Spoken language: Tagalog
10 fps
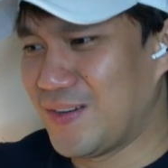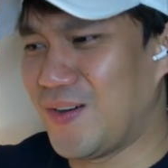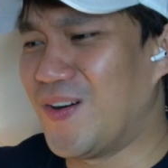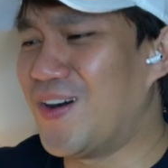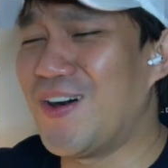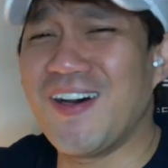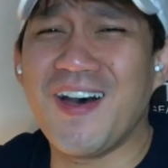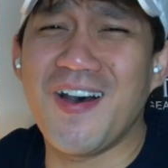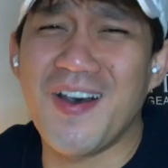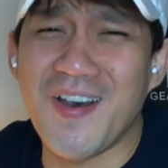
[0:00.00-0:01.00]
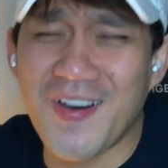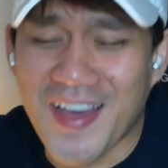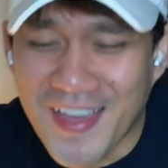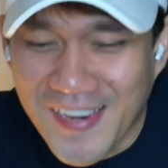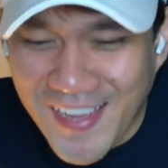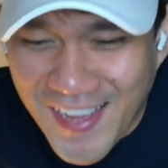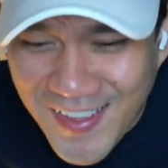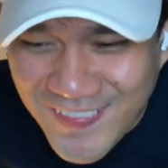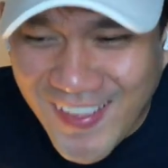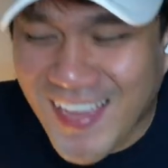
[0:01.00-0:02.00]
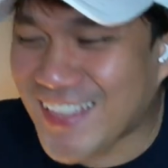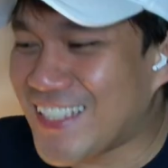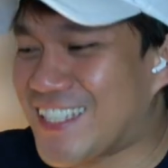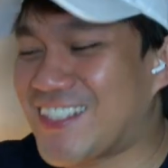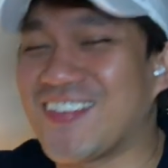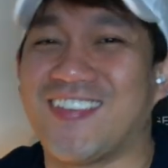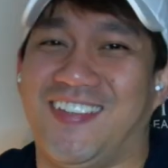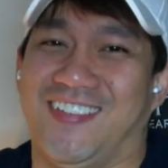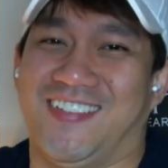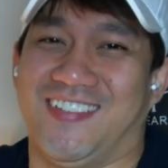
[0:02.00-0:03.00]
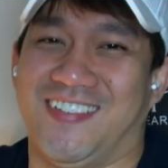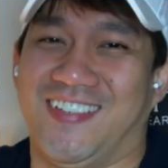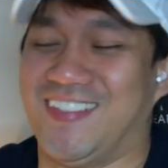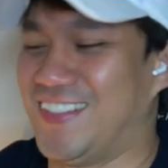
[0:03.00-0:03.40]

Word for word: Oh! I love it! Gusto ko yun!